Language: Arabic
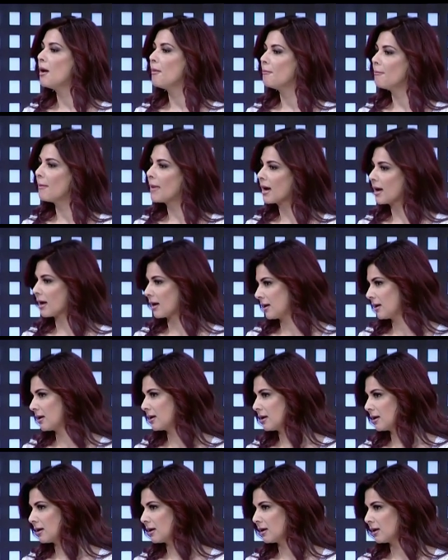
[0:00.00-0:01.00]
مع
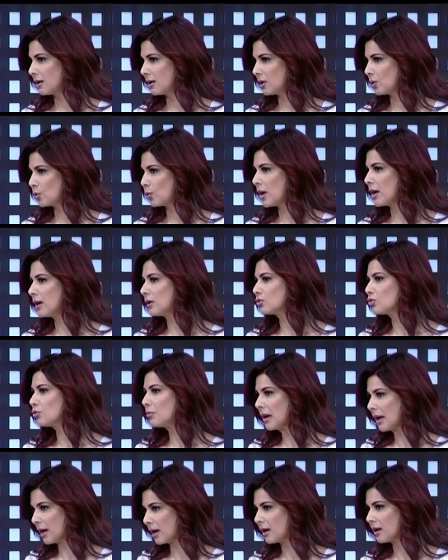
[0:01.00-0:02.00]
الوقت
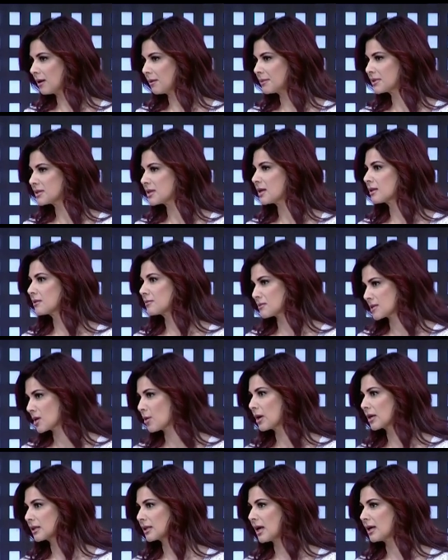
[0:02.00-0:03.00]
ومع
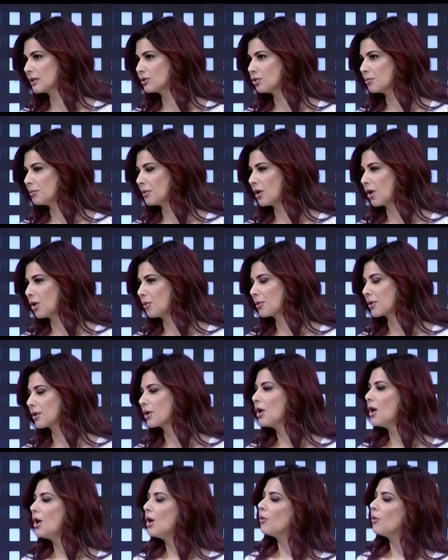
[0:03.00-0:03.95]
بتصور تقدم العمر